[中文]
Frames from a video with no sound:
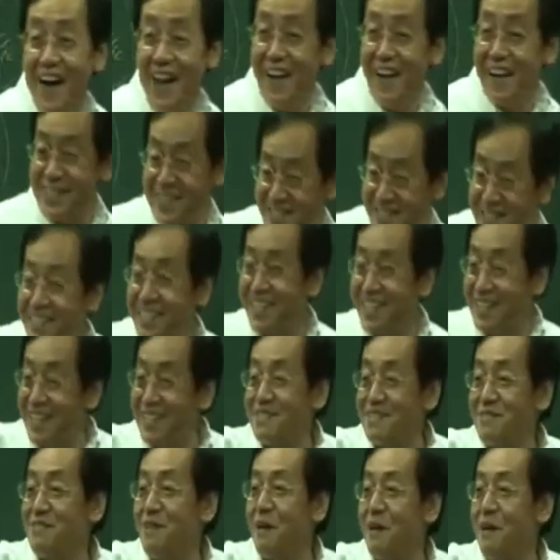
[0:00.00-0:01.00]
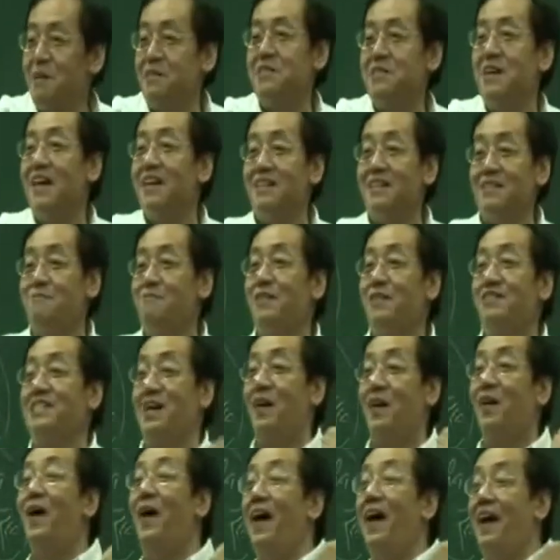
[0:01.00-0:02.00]
啊呀，是现在需要了，人家已经
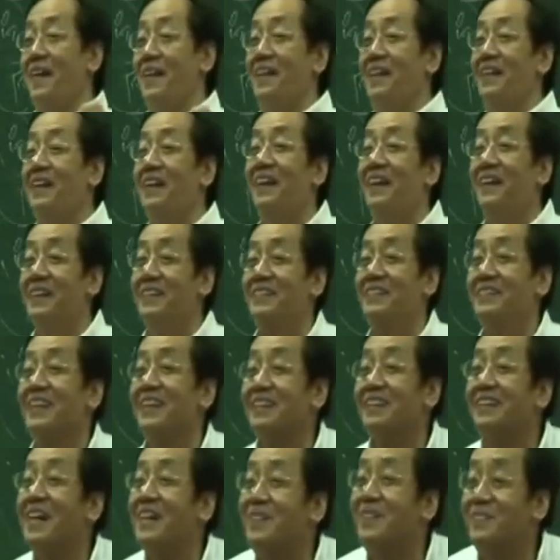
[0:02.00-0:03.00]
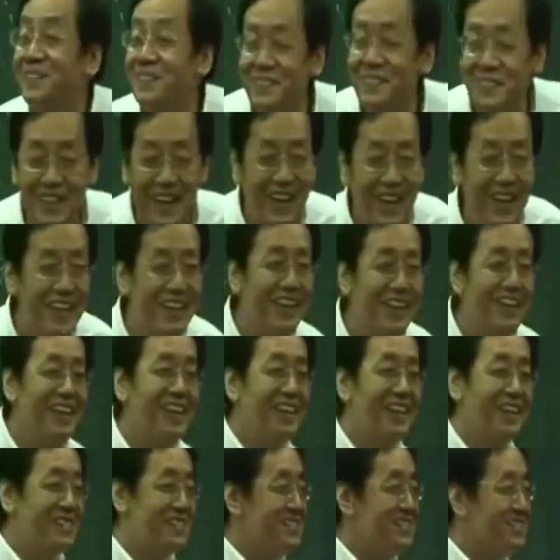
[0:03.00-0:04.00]
不会讲话了，哦，你知道太对不对？
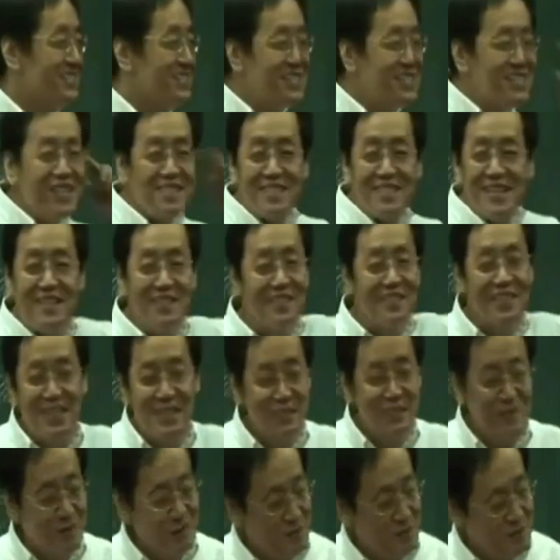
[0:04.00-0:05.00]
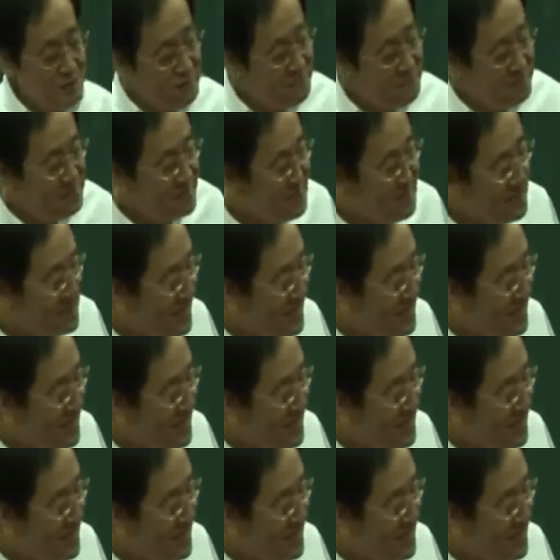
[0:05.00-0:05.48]
哦，向强就可以用了，